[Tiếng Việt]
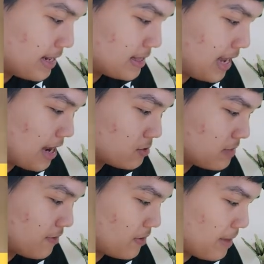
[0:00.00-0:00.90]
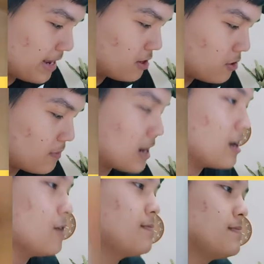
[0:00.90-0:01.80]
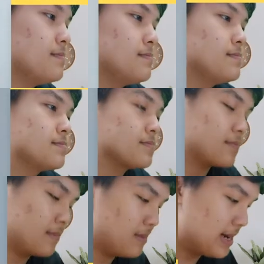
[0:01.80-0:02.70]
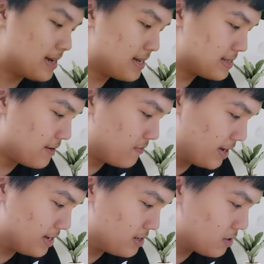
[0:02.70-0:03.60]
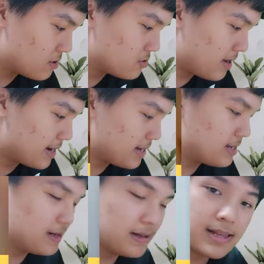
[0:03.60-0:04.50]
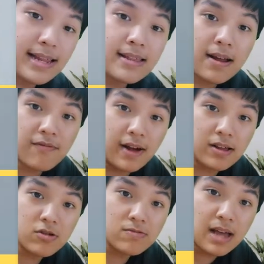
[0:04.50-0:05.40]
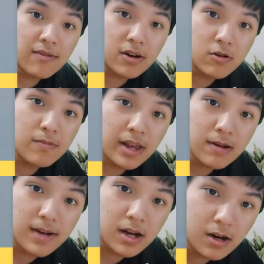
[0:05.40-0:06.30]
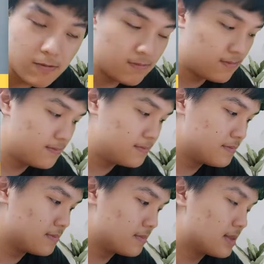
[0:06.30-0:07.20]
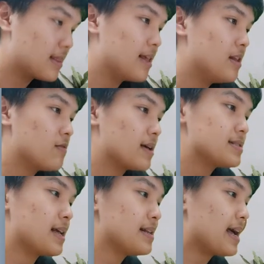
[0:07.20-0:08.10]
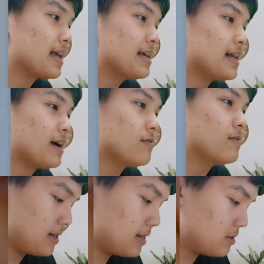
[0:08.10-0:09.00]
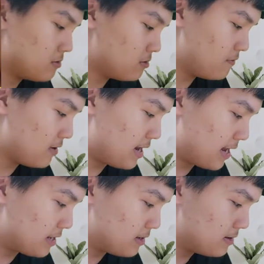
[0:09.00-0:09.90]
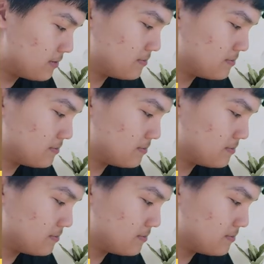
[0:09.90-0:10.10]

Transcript: là delta chúng ta phải bé hơn bằng không đặt đây delta phẩy nhưng nó có số 2 đây thì delta phẩy của chúng ta phải luôn bé hơn bằng không thì điều này xảy ra khi nào cái này tương đương với lại